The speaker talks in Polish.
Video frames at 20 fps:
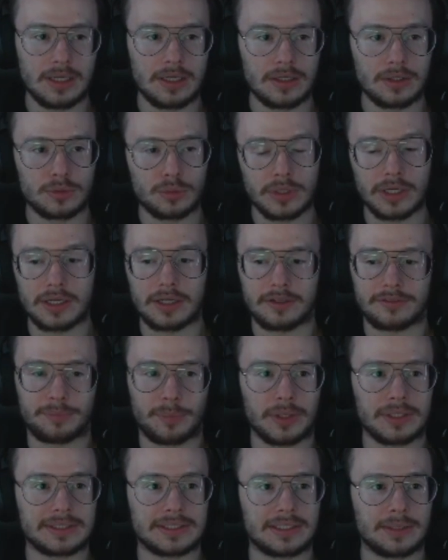którego w
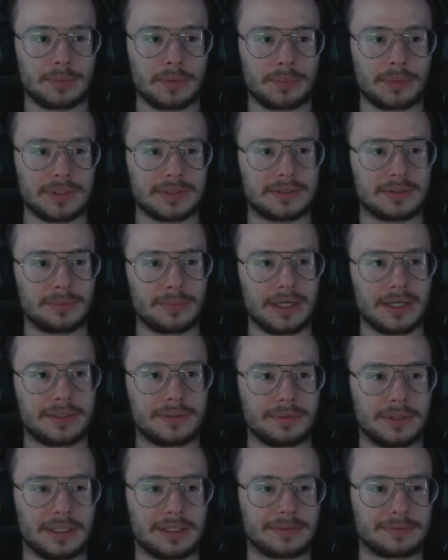Polsce po prostu
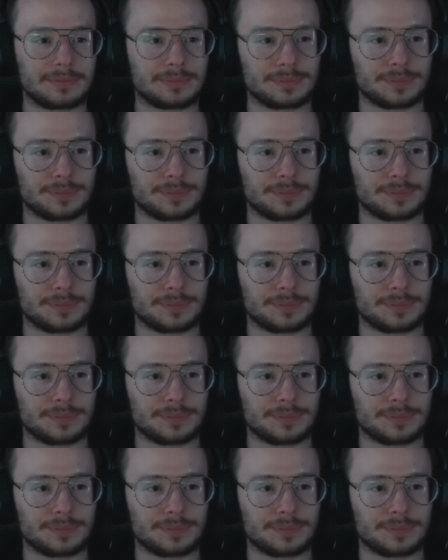brakuje.